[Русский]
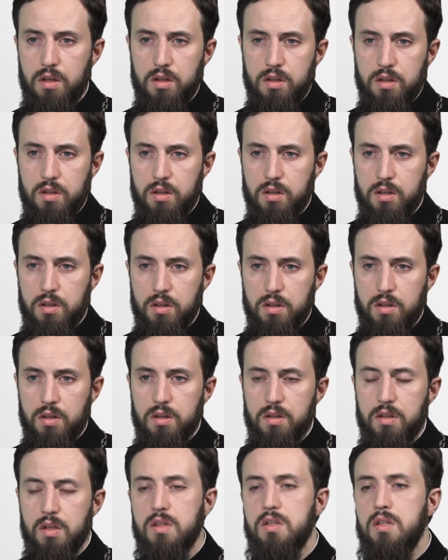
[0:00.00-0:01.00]
Э,
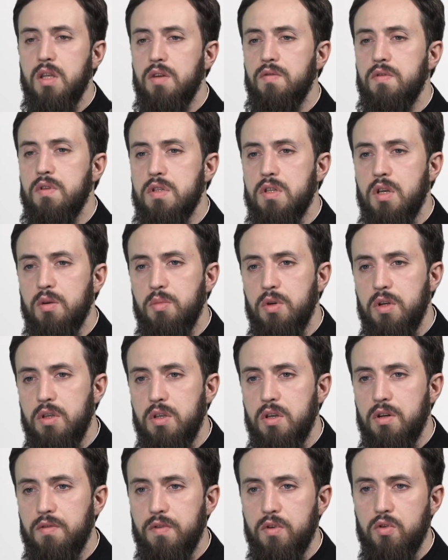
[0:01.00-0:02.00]
составить
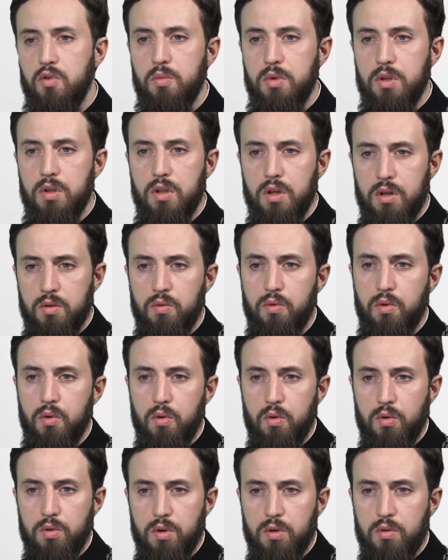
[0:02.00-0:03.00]
события, выдумать такую
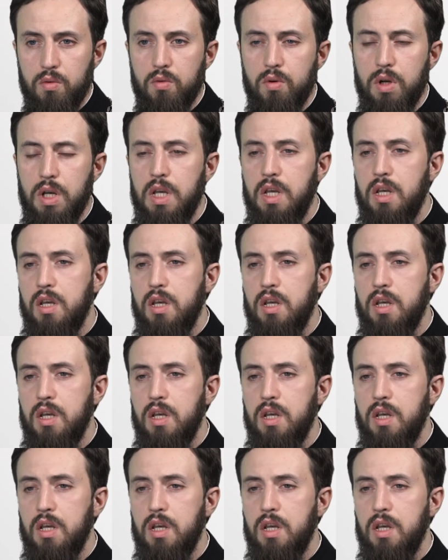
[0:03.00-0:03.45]
логику,